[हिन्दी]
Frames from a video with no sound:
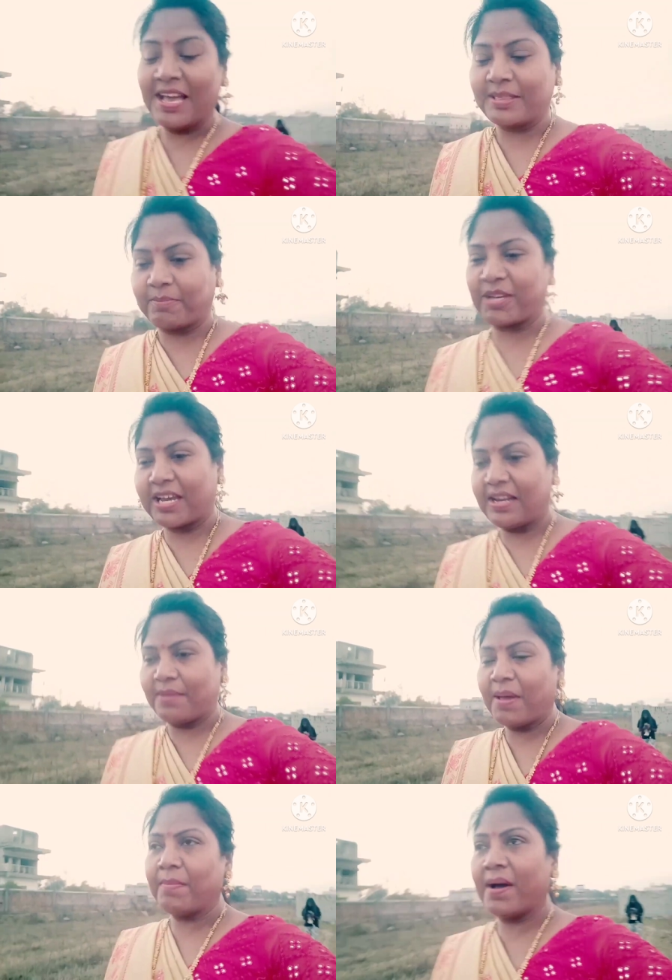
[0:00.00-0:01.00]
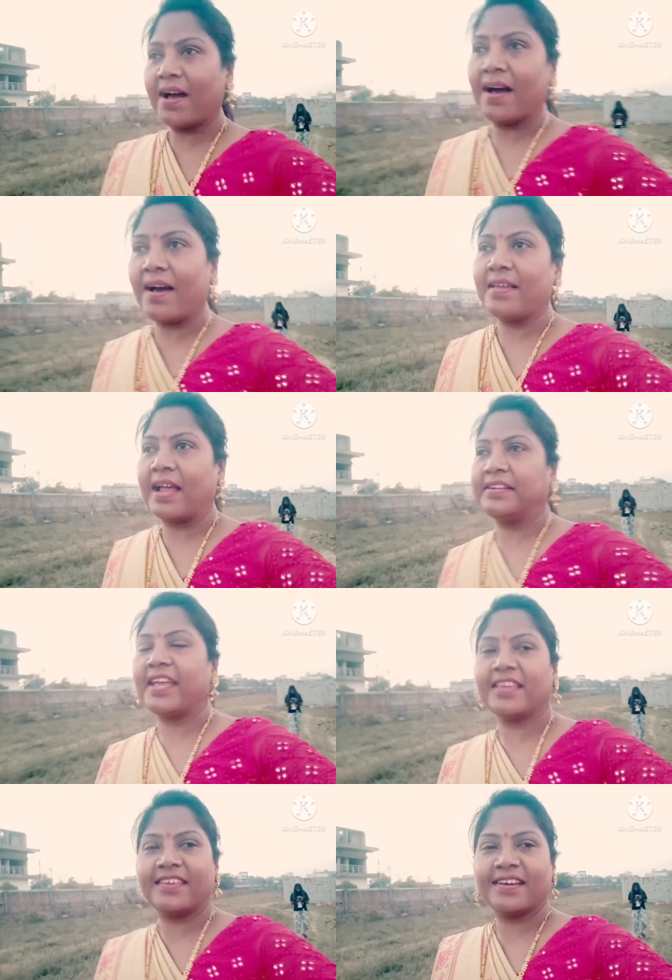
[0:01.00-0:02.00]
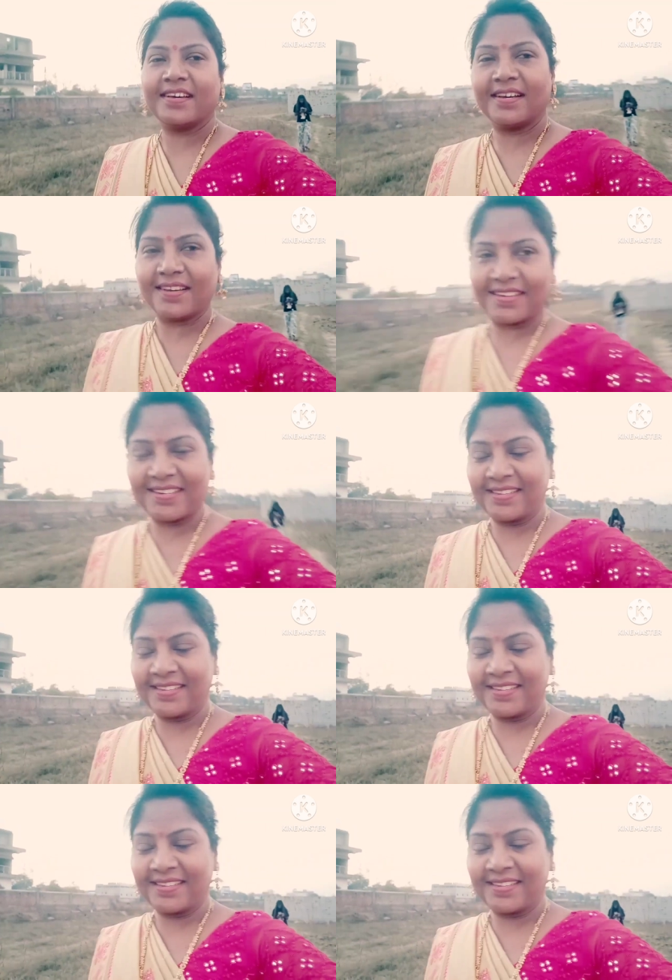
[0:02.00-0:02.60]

तब तक के लिए बाय बाय एंड टेक केयर